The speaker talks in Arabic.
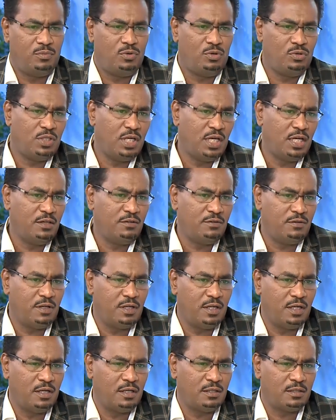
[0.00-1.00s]
بعدين
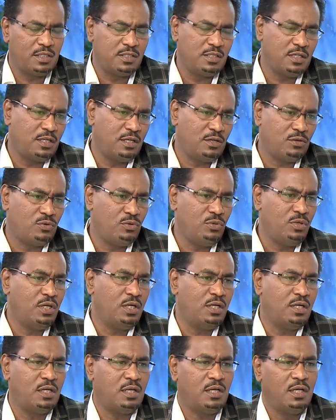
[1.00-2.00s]
تصل
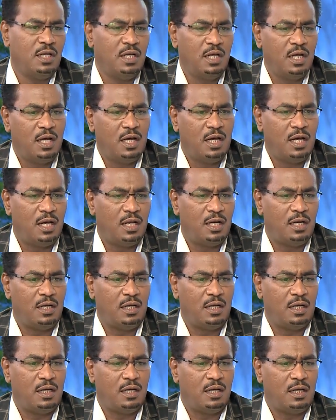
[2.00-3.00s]
لكل
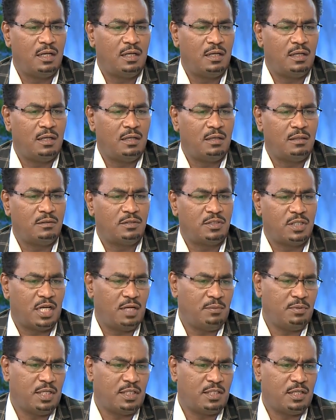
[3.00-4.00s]

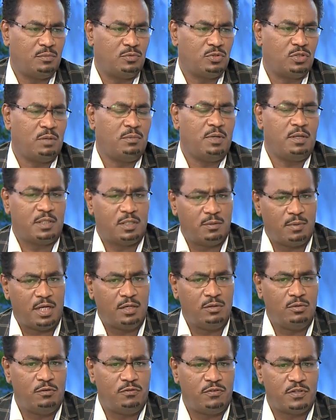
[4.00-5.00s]
الشرائح بتاعت المجتمع
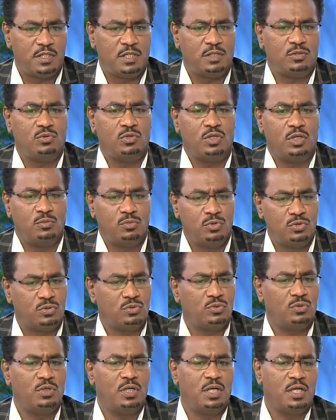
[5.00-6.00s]
باعتبار انه الفساد هو يمس
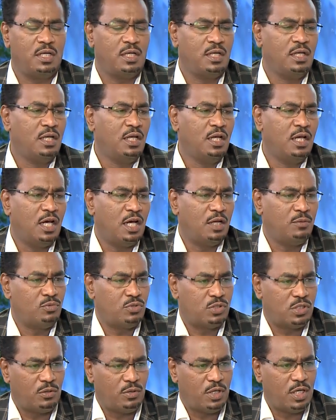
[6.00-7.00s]
كل
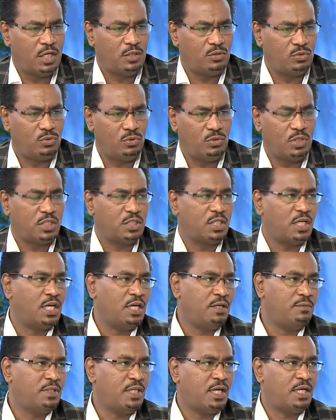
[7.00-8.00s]
المستويات وكل
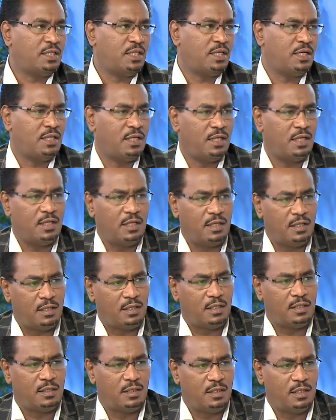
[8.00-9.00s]
الشرائح بتاعت
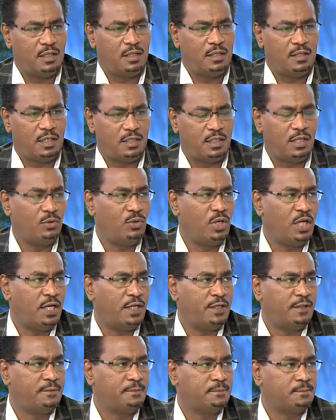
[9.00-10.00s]
الدوله
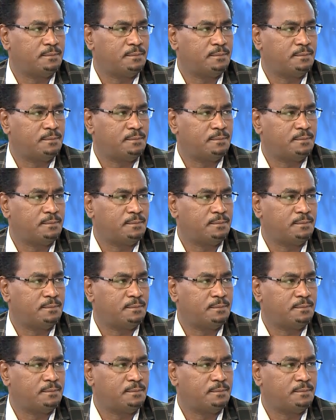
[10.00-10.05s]
يعني